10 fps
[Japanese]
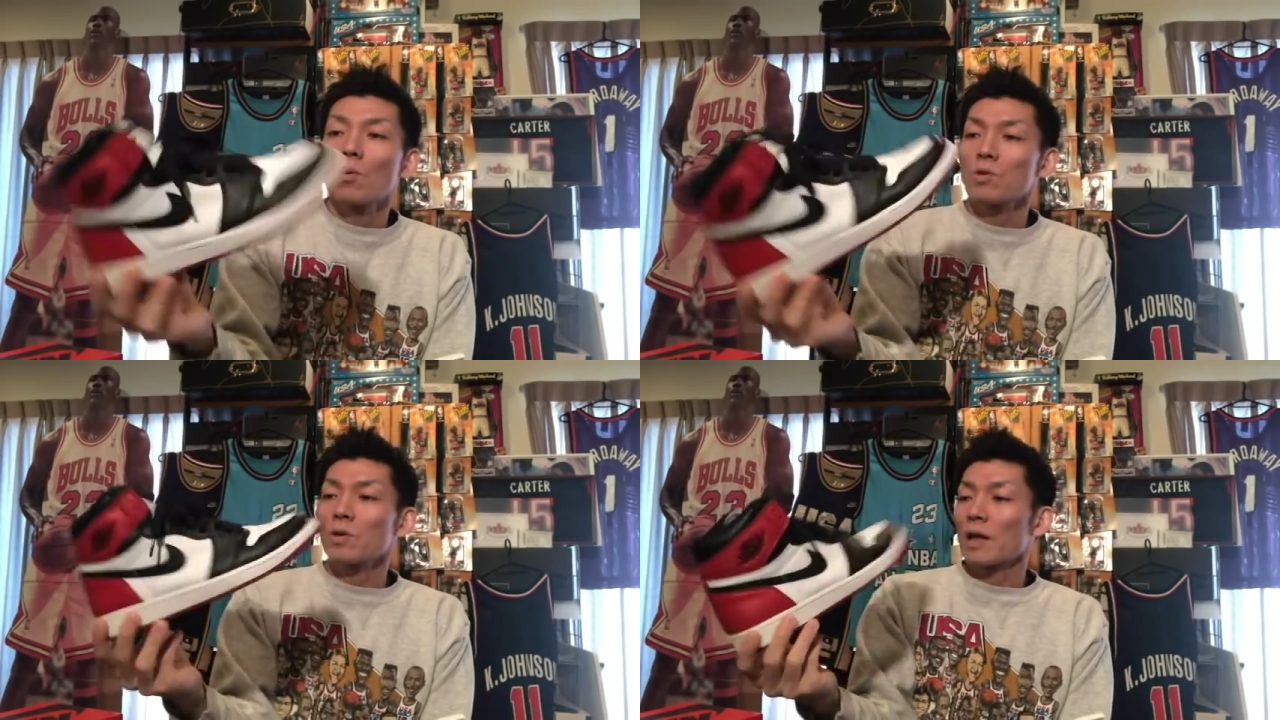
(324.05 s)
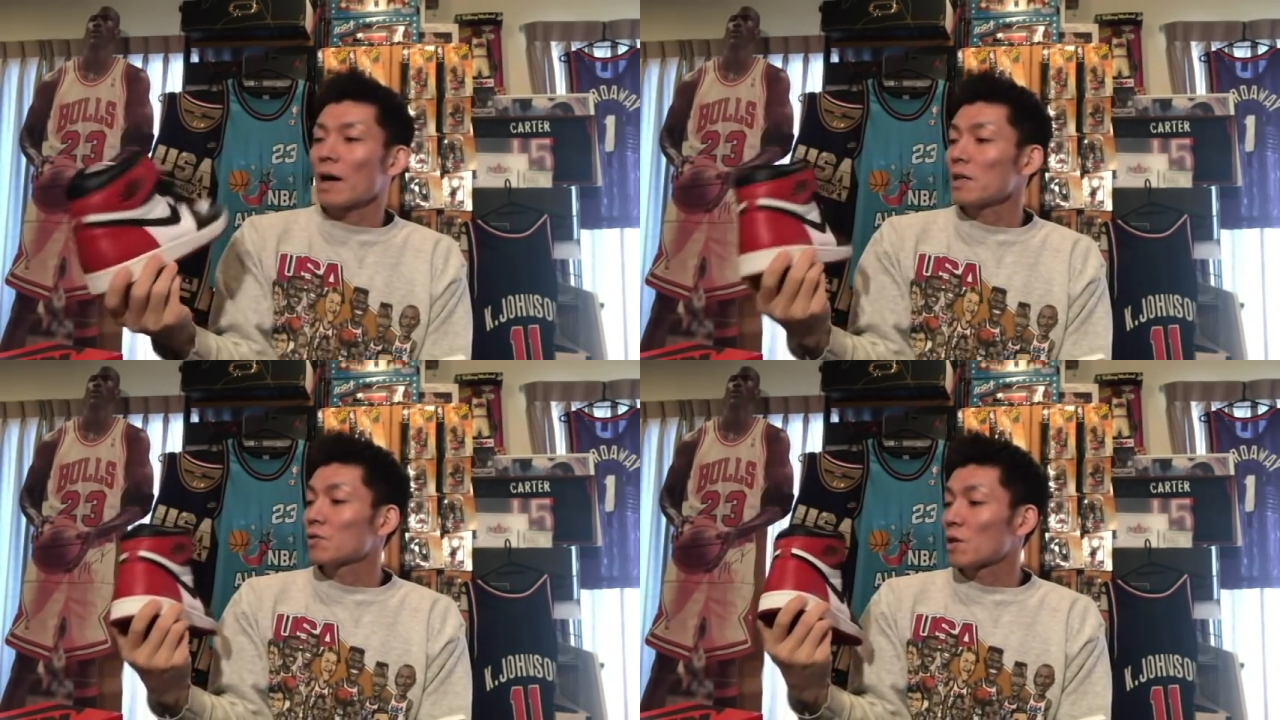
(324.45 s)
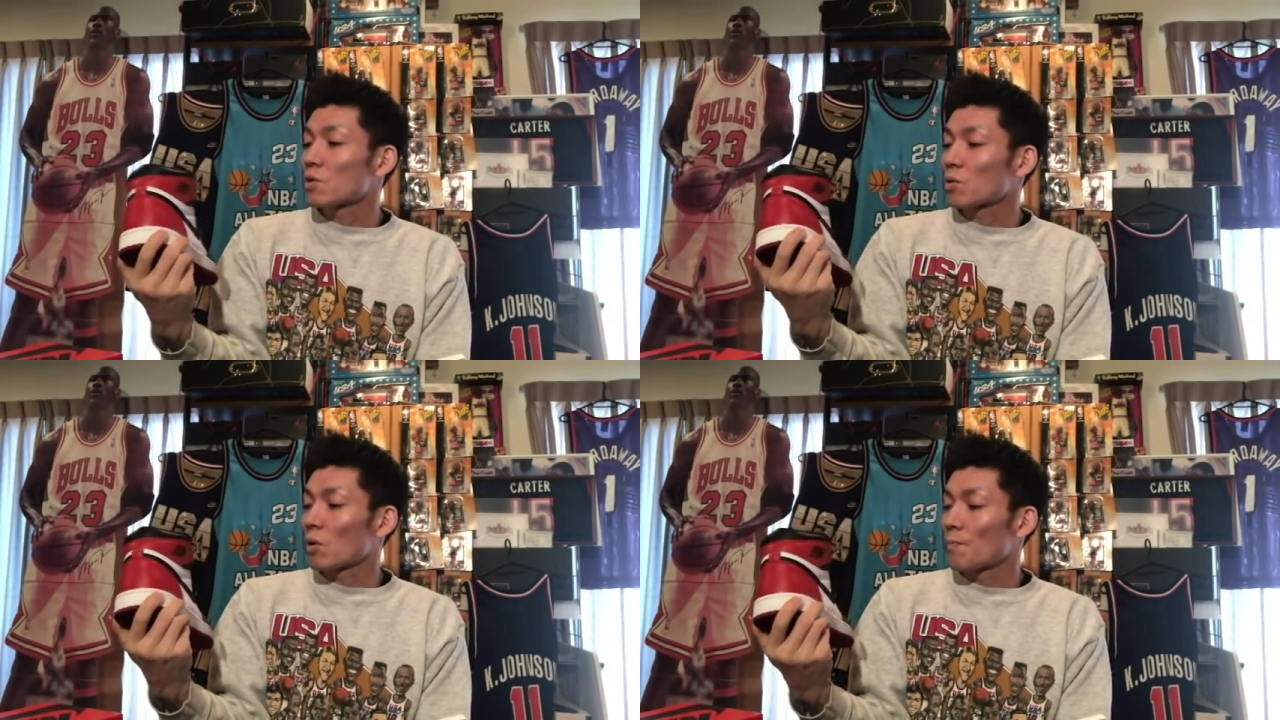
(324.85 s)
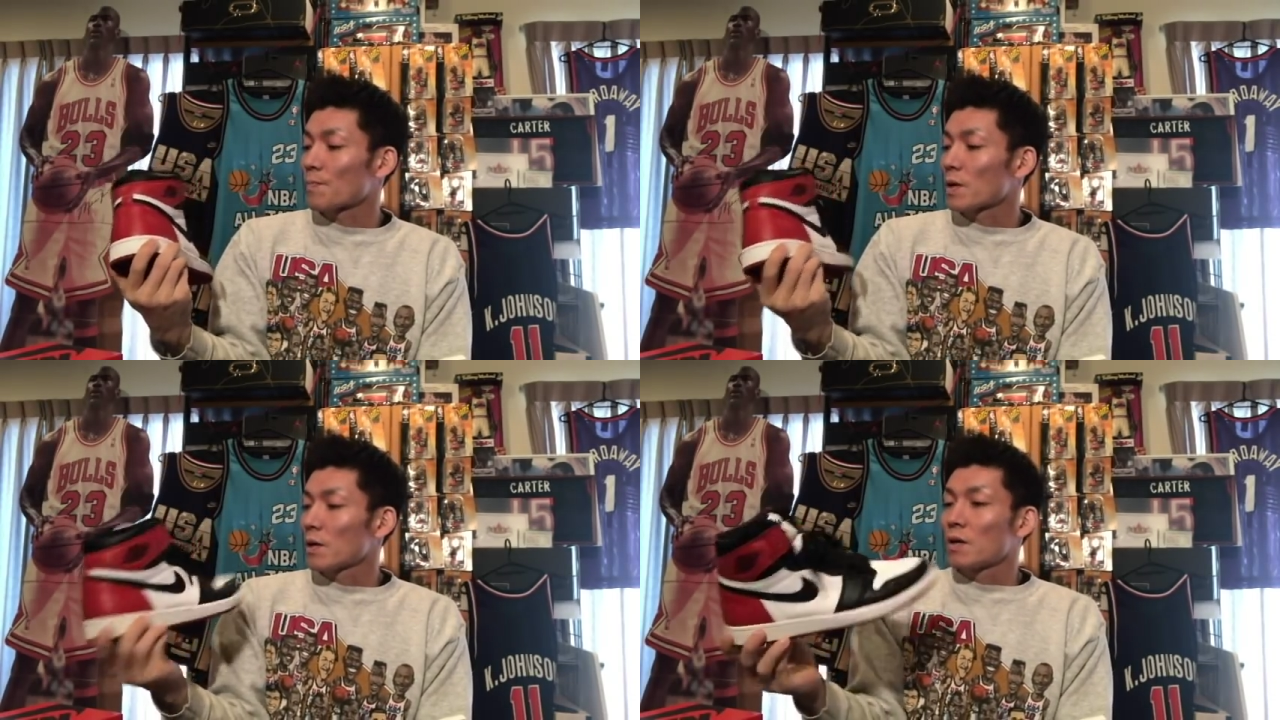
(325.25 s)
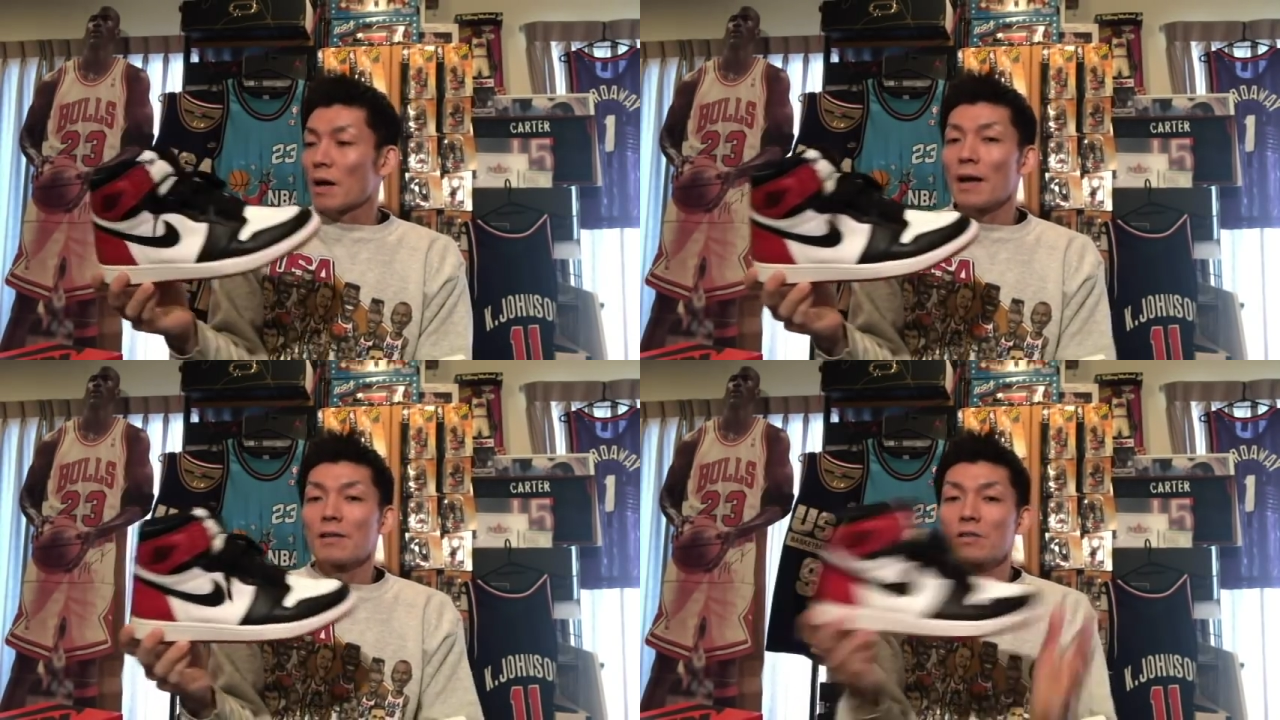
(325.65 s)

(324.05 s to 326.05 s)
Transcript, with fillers: こっちの方が高いんですよね、ちょっと。はい。